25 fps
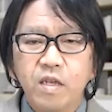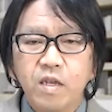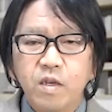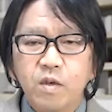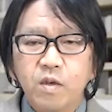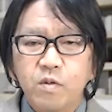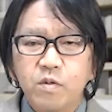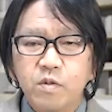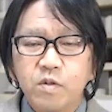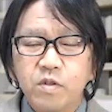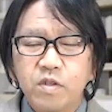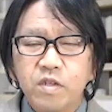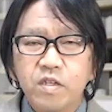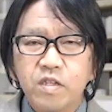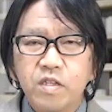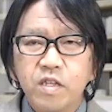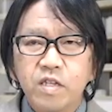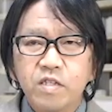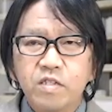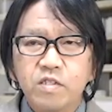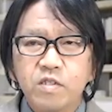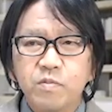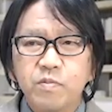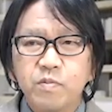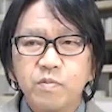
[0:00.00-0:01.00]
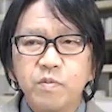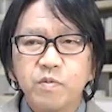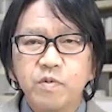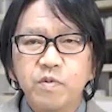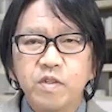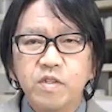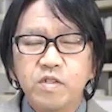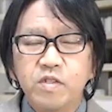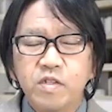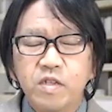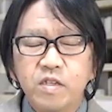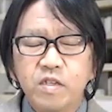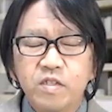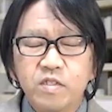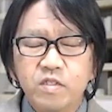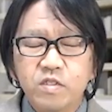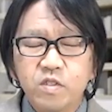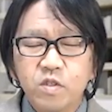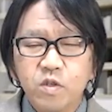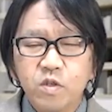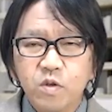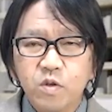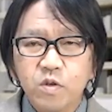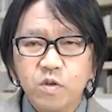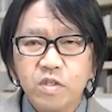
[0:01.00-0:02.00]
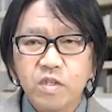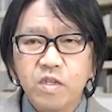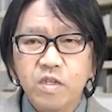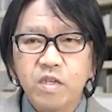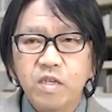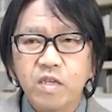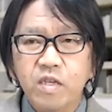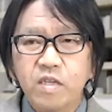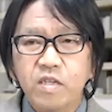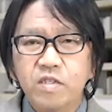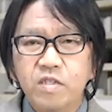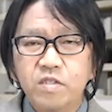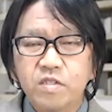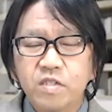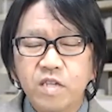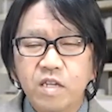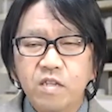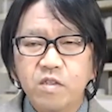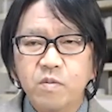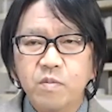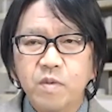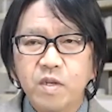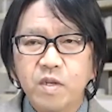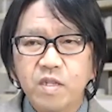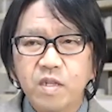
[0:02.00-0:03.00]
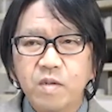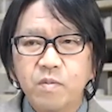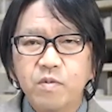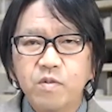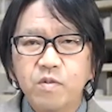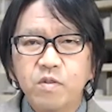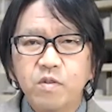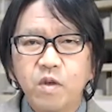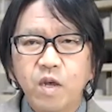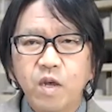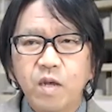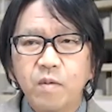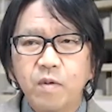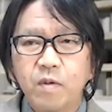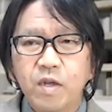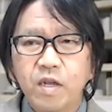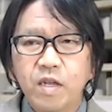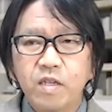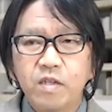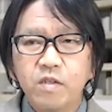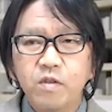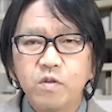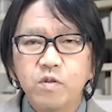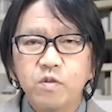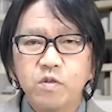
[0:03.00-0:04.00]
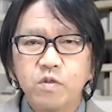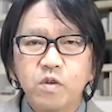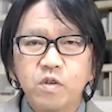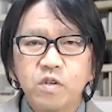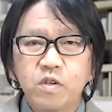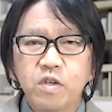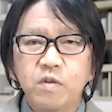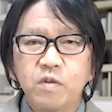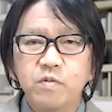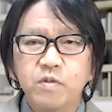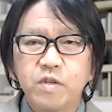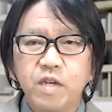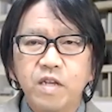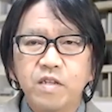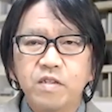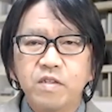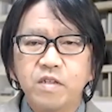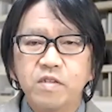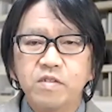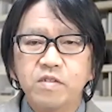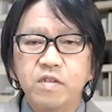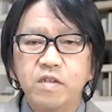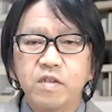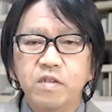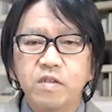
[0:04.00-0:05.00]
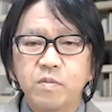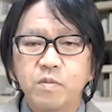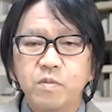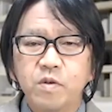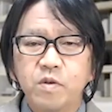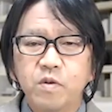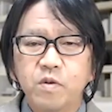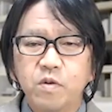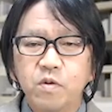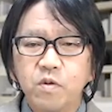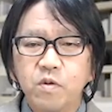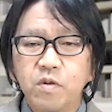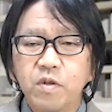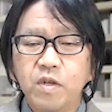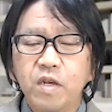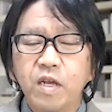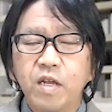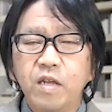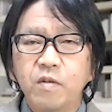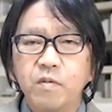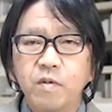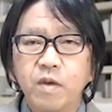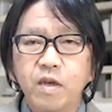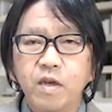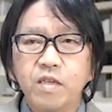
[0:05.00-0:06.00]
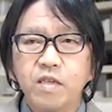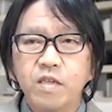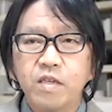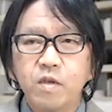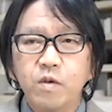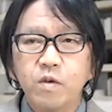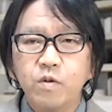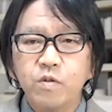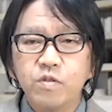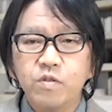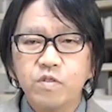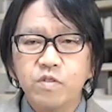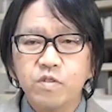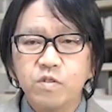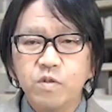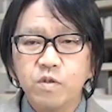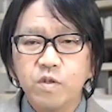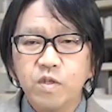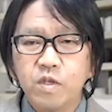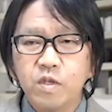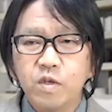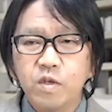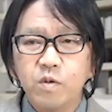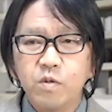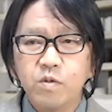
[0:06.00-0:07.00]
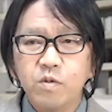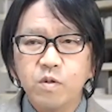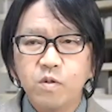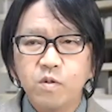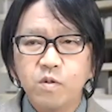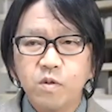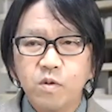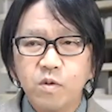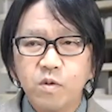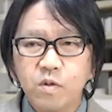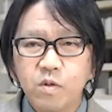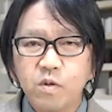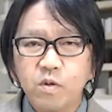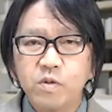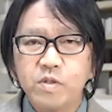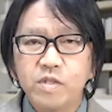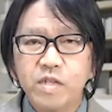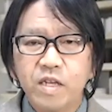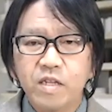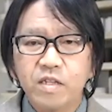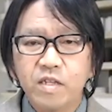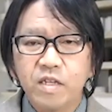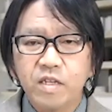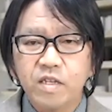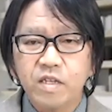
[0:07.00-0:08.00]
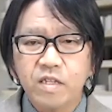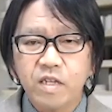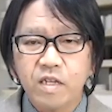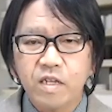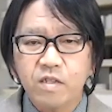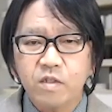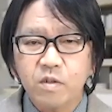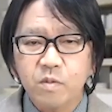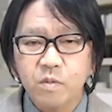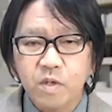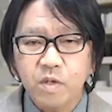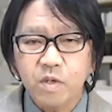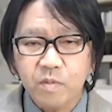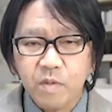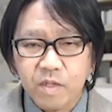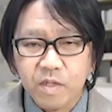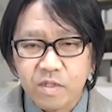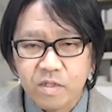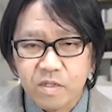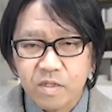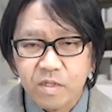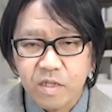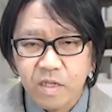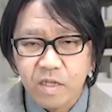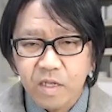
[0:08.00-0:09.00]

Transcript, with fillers: このリーダーシップもですね、非常にしっかりと学ぶと幅が広く奥が深いんですけれども、今回は基本中の基本のところを押さえていきたいと思います。